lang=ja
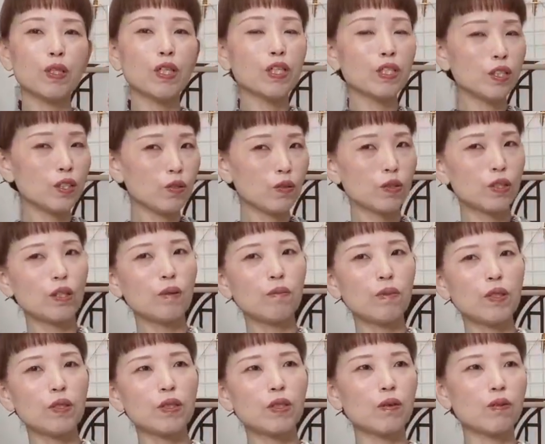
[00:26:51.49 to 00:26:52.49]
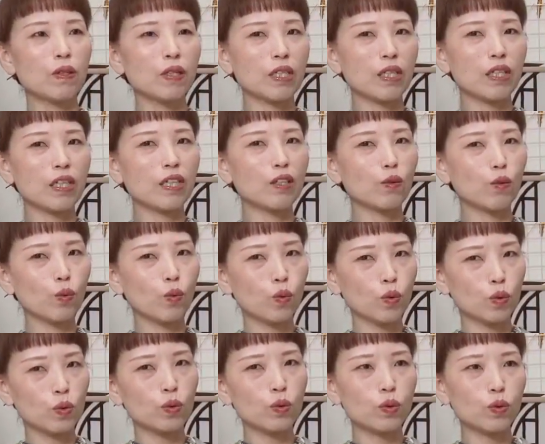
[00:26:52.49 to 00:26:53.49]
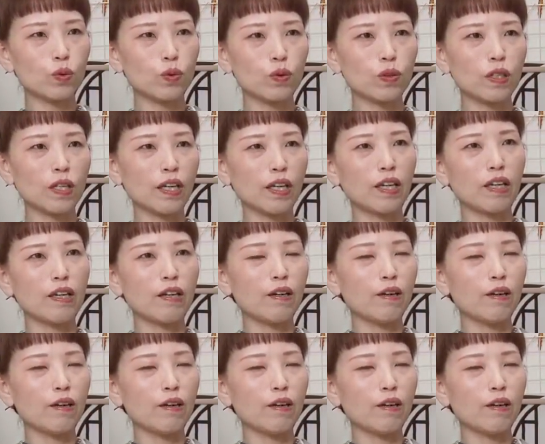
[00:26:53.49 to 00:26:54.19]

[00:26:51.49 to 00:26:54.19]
昔のさんまるさんはね結構こう作って